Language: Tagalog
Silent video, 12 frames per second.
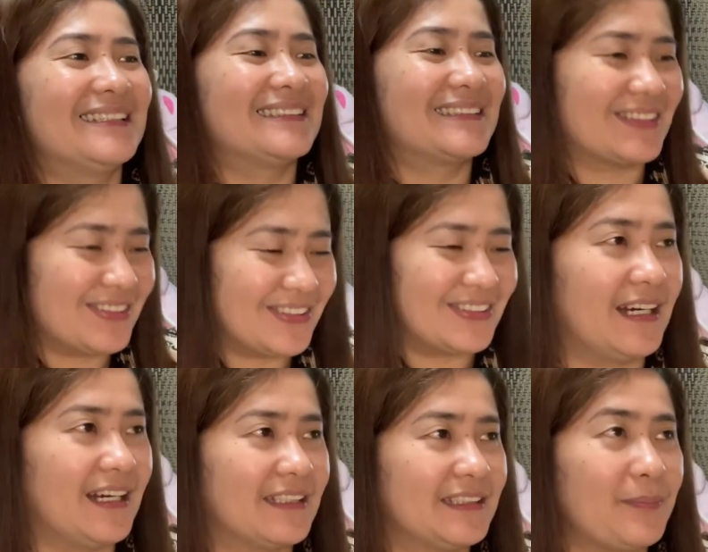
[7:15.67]
So, yun.
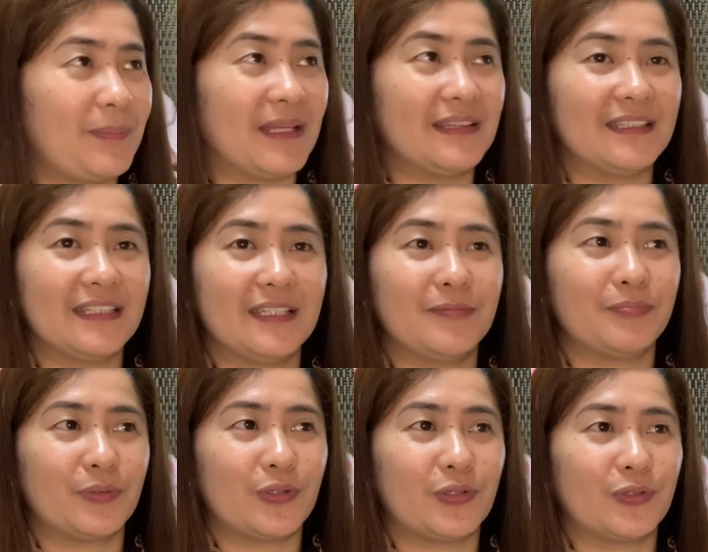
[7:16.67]
Uh, depende din
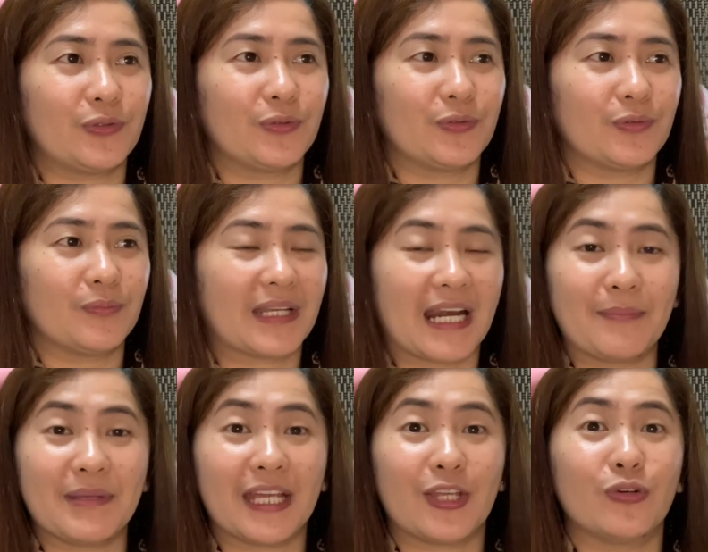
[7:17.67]
po kung marami
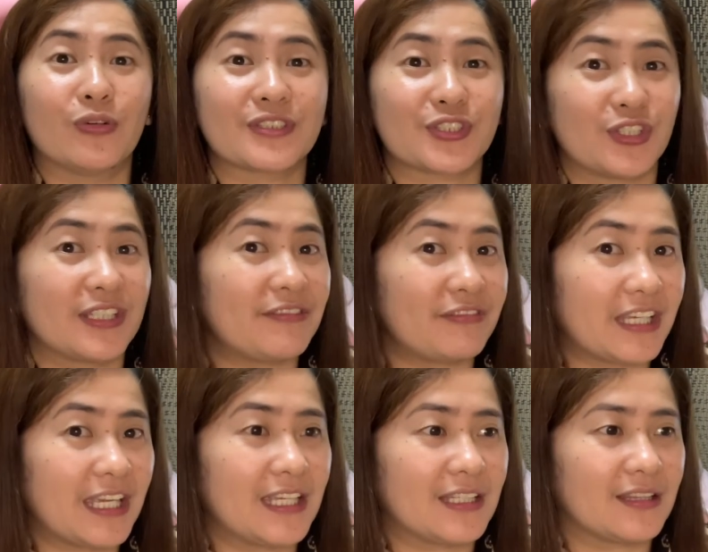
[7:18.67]
kayong
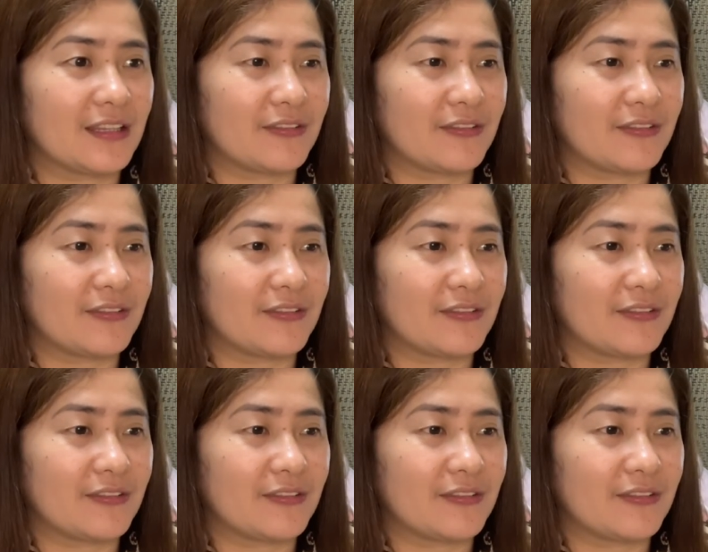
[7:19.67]
certificate.